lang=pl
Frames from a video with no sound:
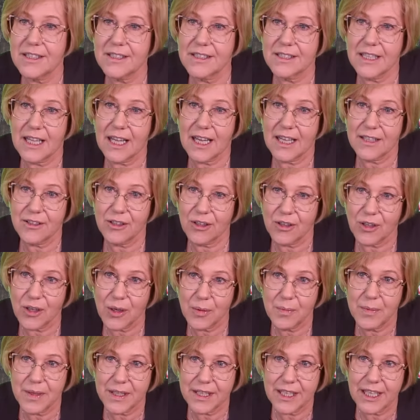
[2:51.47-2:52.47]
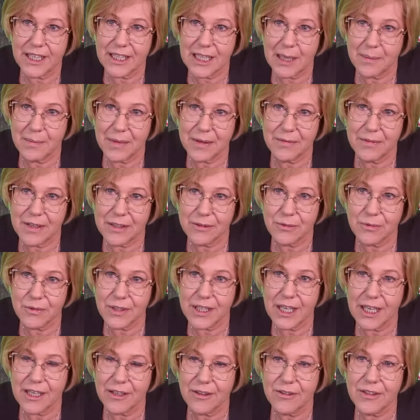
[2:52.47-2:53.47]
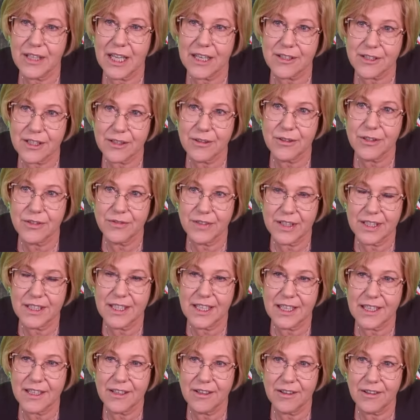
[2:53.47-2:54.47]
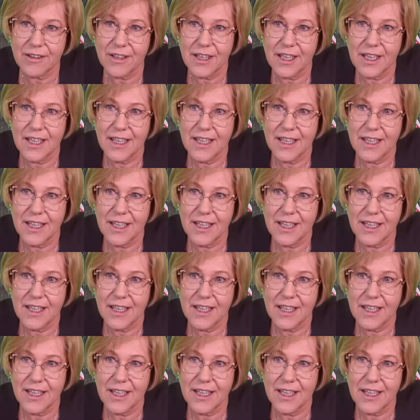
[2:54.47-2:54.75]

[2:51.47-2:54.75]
zna dorobek Jana Pawła II, naszego świętego,